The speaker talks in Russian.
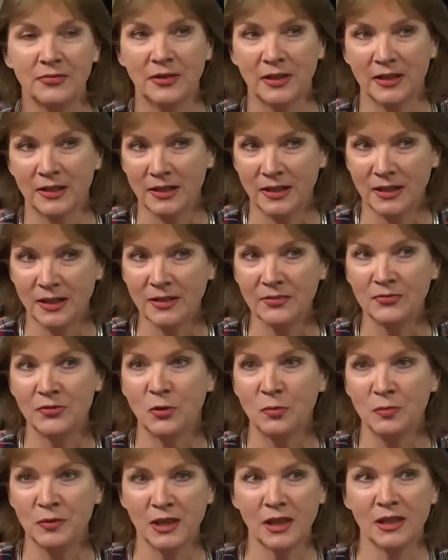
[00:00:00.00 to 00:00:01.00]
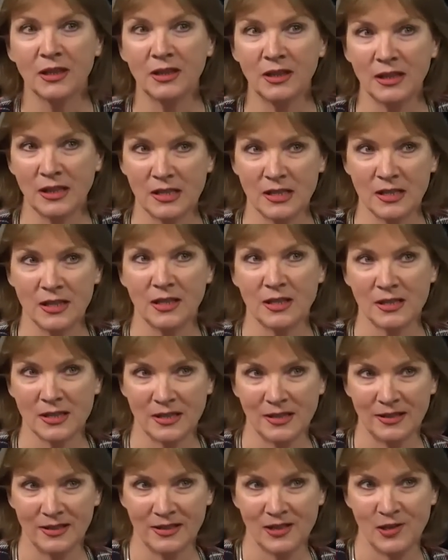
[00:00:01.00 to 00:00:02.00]
архива у меня есть
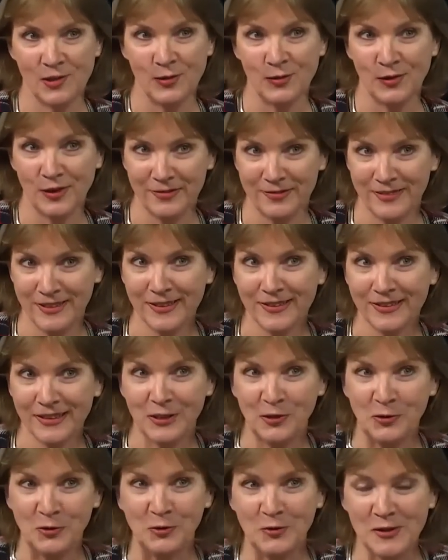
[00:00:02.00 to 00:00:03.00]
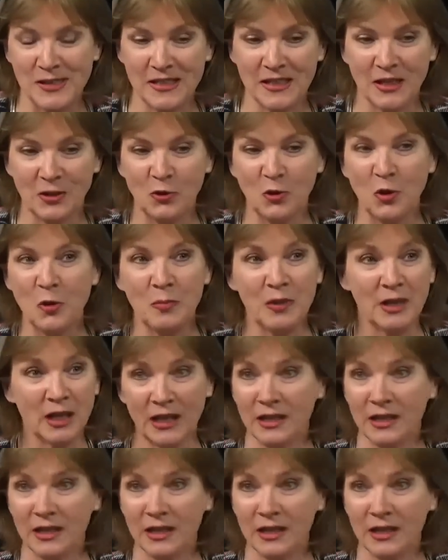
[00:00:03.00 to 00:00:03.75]
несколько человек оттуда знакомых.